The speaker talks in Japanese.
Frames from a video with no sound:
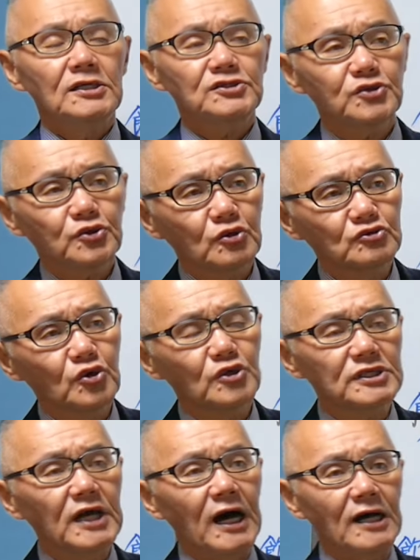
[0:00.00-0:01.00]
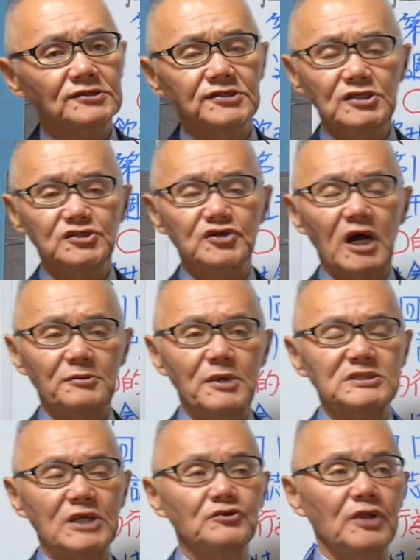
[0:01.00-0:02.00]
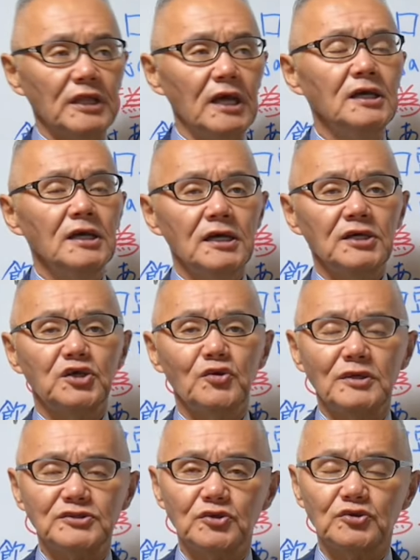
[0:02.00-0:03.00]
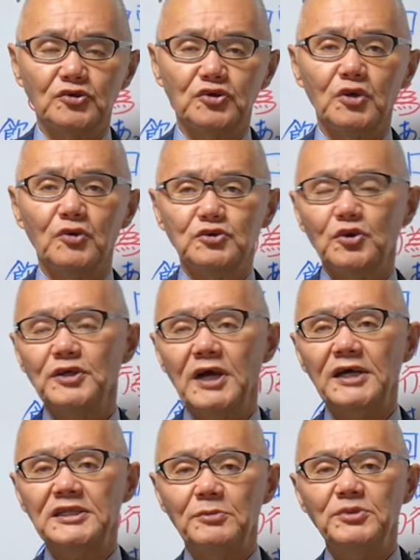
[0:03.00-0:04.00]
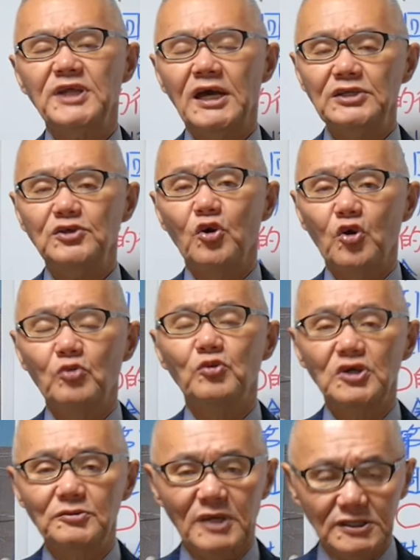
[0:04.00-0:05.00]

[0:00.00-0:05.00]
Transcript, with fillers: ちょっと動きが先週ありましたのでねえ今日はちょっとそれを取り上げてみたいと思いま